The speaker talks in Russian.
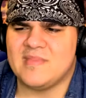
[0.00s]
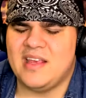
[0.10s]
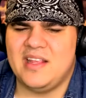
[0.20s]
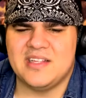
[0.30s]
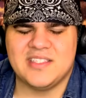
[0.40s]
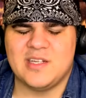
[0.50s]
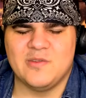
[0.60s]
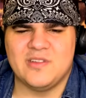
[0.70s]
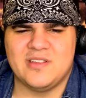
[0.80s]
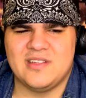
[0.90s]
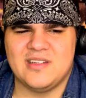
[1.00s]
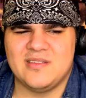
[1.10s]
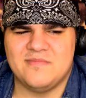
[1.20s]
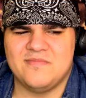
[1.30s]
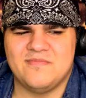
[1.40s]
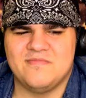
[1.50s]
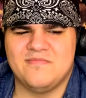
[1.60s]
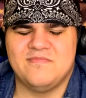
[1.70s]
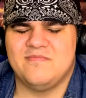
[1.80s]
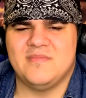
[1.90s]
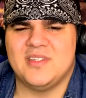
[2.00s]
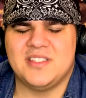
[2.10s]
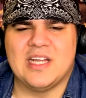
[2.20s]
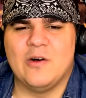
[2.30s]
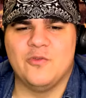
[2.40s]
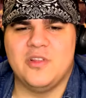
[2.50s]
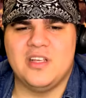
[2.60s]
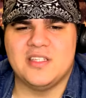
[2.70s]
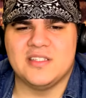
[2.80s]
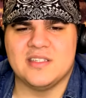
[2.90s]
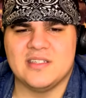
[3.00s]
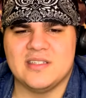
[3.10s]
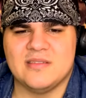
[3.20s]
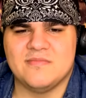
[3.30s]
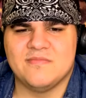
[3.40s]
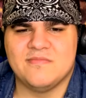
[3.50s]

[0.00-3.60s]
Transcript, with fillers: Какие-то саунд... Саунды из... Э,